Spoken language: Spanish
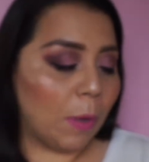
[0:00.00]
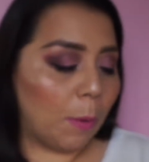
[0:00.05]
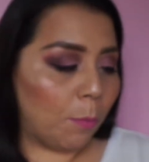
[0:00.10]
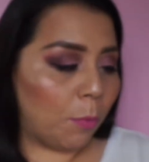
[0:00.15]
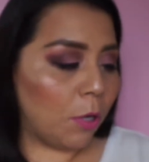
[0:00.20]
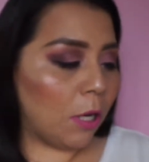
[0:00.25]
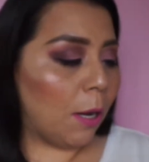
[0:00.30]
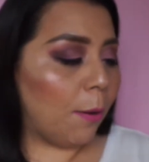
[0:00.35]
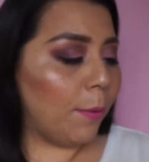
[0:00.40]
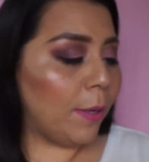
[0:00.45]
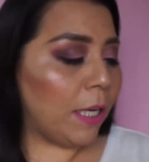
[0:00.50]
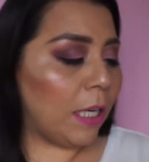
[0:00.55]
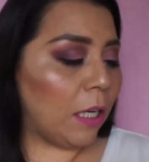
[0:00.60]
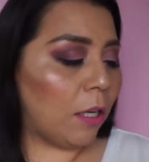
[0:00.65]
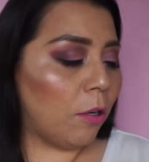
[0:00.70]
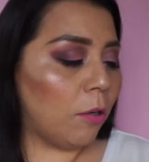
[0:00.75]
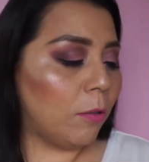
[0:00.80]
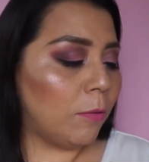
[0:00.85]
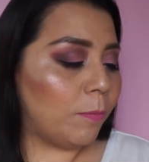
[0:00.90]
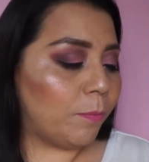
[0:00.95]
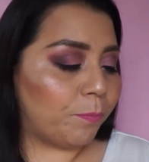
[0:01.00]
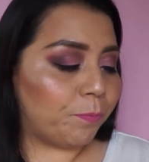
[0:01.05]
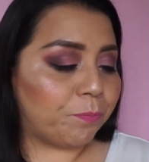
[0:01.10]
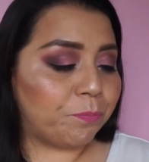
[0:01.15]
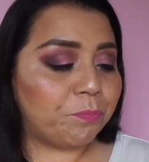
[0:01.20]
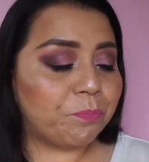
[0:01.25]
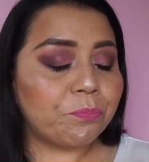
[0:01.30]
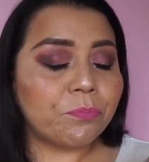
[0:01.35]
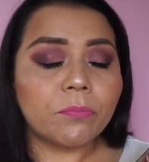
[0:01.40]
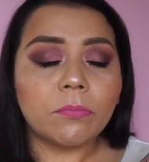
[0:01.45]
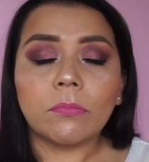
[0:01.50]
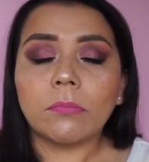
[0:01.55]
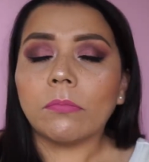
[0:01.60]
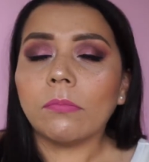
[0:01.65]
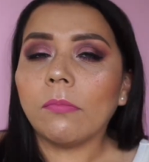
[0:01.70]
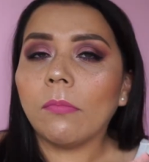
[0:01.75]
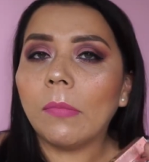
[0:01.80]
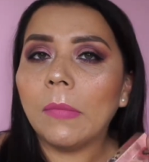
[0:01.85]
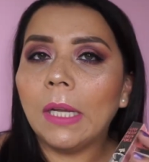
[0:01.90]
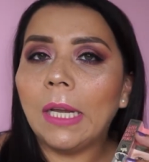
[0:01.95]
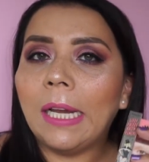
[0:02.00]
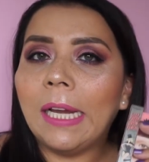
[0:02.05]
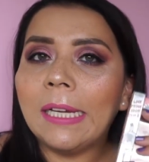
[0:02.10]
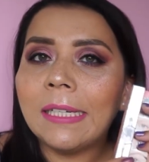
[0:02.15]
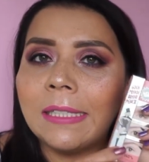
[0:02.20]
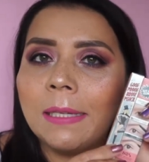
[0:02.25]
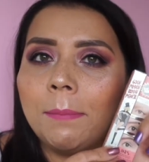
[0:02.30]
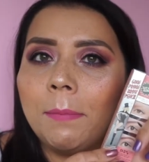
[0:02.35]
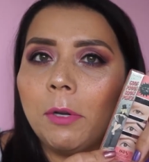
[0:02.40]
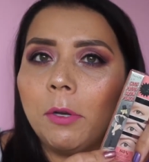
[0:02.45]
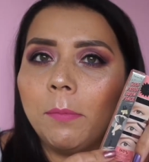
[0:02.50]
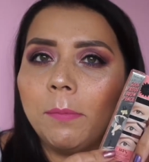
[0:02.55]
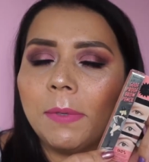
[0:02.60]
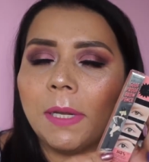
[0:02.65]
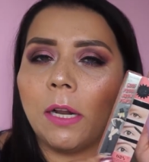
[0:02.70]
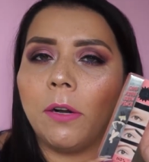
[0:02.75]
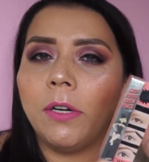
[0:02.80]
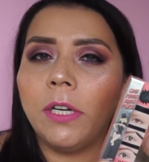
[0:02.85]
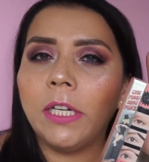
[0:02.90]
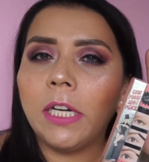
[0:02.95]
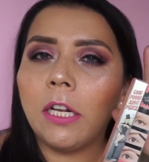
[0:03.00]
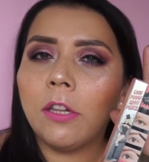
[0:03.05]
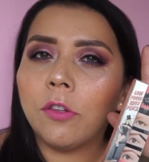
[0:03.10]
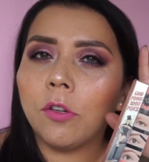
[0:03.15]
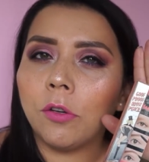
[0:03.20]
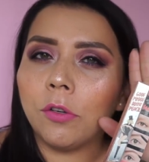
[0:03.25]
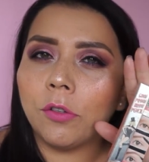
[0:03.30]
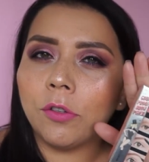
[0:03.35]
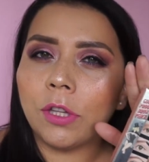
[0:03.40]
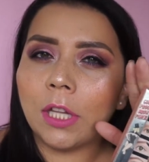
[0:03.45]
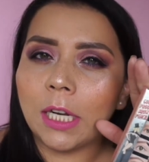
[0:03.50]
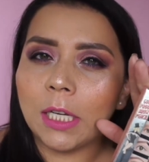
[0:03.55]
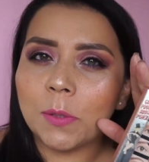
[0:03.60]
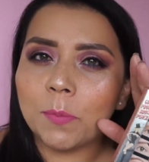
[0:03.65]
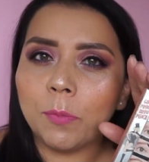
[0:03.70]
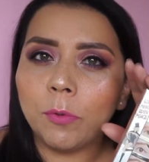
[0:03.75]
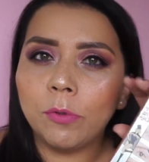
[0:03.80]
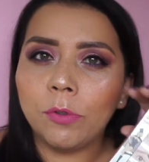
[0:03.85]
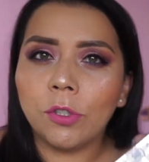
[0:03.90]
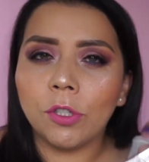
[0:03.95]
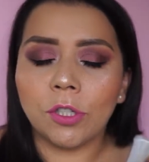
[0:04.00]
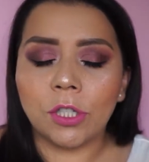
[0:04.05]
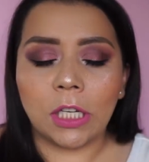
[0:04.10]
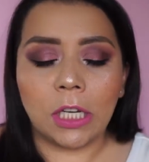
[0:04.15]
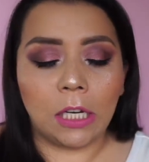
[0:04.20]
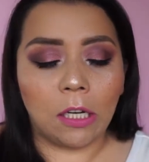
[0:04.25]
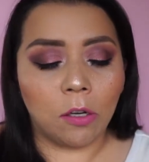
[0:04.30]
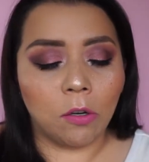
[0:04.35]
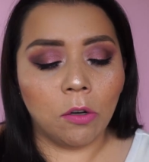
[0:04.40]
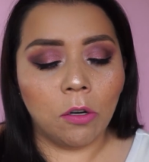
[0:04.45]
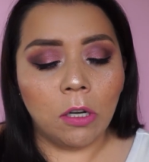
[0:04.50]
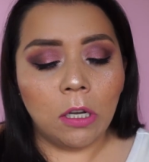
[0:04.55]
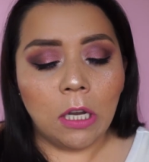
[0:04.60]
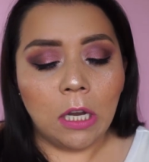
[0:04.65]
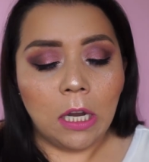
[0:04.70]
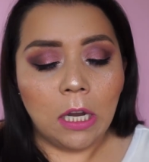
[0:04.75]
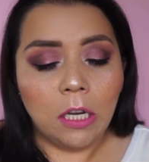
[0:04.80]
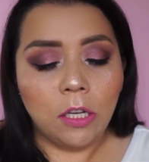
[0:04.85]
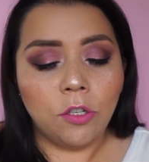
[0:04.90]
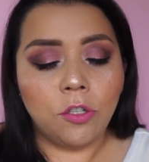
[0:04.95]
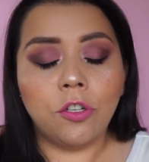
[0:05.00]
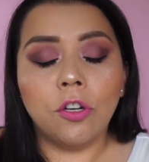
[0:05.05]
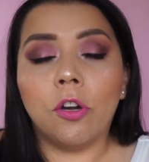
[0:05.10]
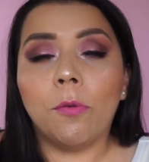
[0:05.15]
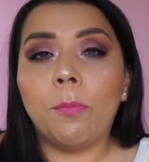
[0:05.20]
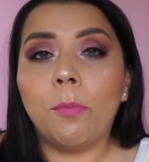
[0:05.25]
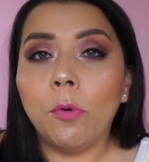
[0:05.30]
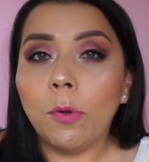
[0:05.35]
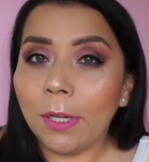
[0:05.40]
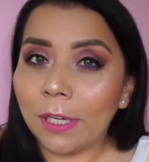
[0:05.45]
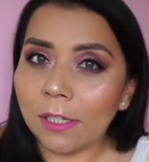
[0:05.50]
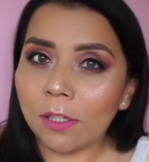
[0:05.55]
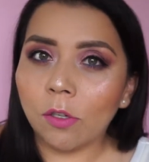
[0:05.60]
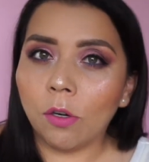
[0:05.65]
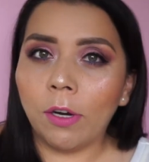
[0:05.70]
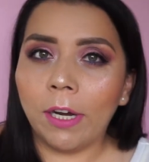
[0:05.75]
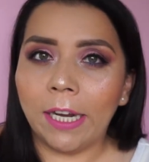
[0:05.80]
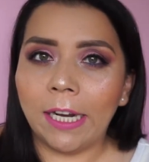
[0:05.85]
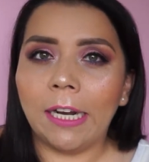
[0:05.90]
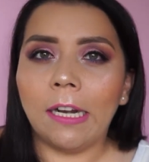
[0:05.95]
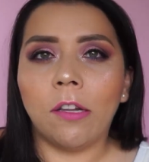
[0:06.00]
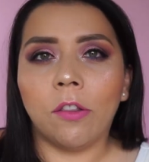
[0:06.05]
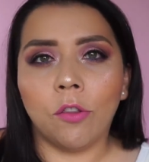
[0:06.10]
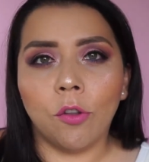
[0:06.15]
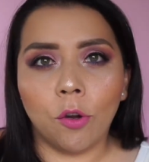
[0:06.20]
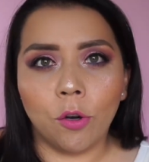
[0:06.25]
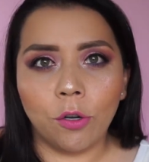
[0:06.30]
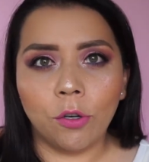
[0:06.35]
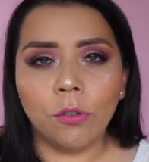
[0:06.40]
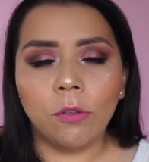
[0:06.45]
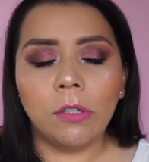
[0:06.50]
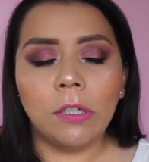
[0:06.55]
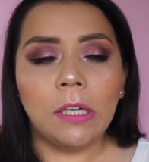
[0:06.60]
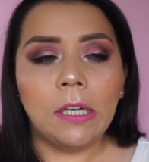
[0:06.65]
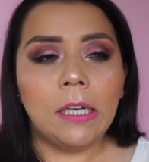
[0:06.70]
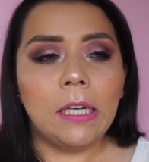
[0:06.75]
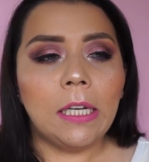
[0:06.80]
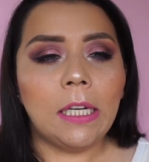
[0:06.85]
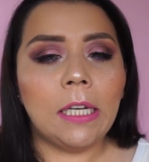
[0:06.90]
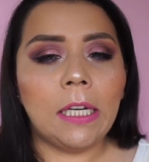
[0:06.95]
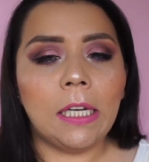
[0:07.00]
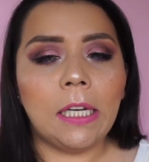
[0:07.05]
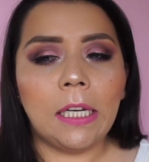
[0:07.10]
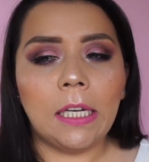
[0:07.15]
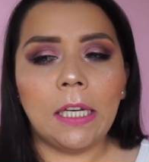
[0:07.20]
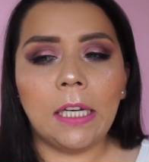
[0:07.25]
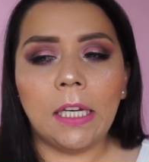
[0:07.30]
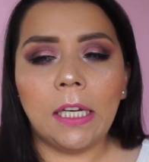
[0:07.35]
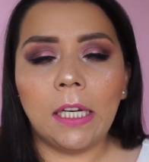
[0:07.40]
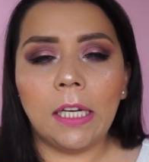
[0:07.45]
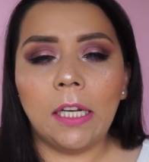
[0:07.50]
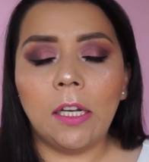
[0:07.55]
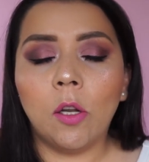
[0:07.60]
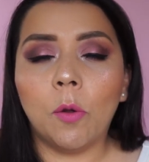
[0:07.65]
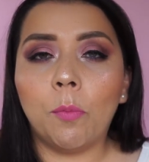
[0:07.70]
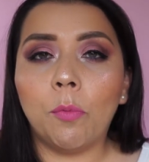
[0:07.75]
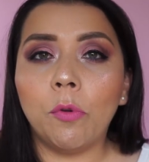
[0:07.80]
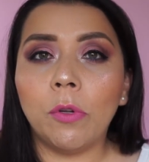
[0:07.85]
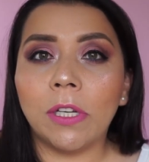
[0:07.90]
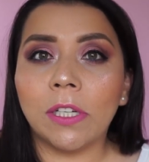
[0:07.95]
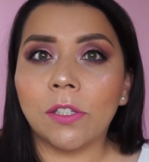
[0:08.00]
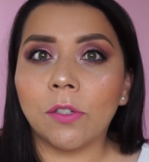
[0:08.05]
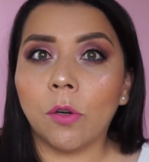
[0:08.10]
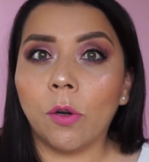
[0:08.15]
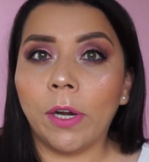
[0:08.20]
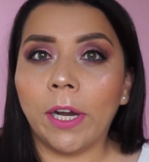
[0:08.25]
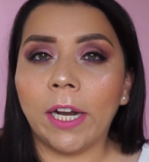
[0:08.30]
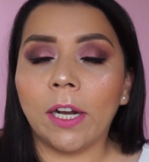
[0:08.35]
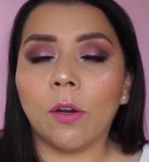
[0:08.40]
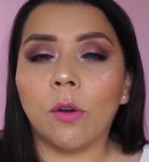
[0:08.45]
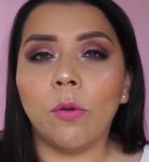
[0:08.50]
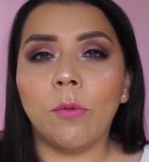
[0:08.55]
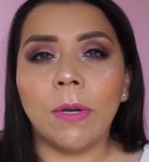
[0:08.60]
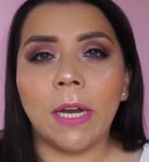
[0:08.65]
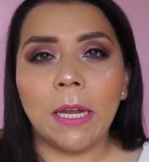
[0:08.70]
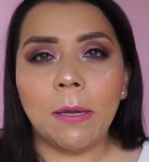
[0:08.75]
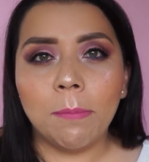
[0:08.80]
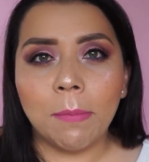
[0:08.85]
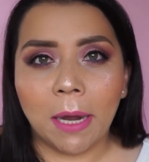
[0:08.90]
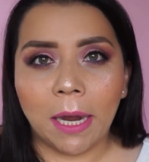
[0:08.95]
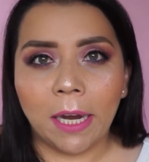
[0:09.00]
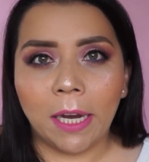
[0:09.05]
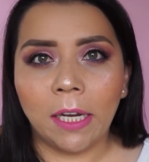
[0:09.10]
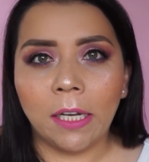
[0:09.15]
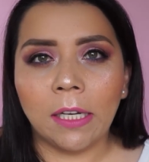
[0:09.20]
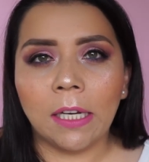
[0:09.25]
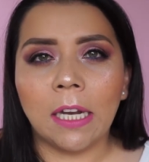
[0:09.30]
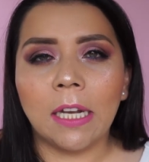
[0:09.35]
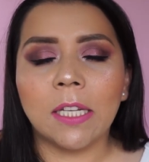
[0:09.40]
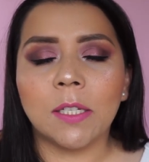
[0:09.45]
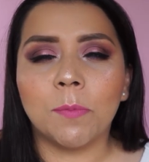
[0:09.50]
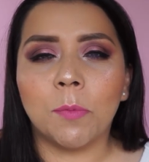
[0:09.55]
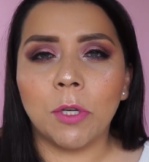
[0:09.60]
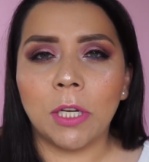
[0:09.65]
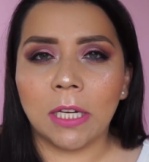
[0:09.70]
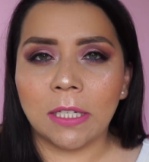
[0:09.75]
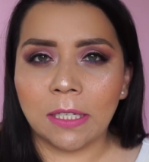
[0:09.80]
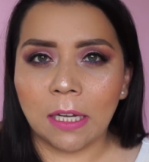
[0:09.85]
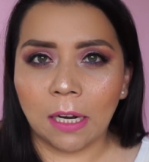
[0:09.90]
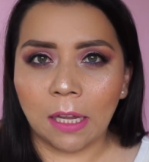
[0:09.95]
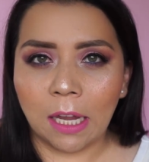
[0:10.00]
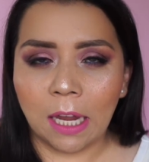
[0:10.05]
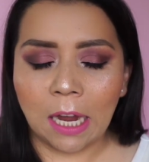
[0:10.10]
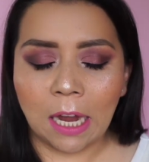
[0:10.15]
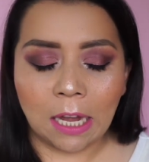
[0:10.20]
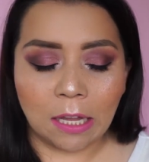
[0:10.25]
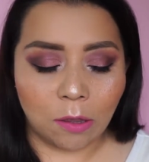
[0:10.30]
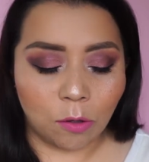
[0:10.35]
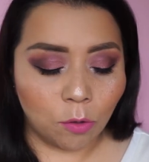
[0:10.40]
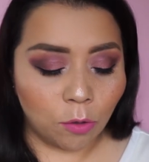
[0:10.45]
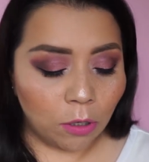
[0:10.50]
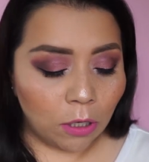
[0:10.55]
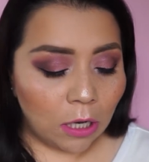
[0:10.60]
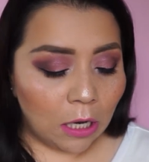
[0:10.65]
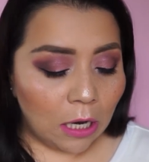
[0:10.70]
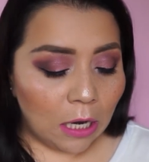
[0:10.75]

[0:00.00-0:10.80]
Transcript: voy a abrirlo. Este me lo enviaron en el tono 3.5. Yo pude escoger el tono y lo pude escoger con una imagen que les voy a estar dejando.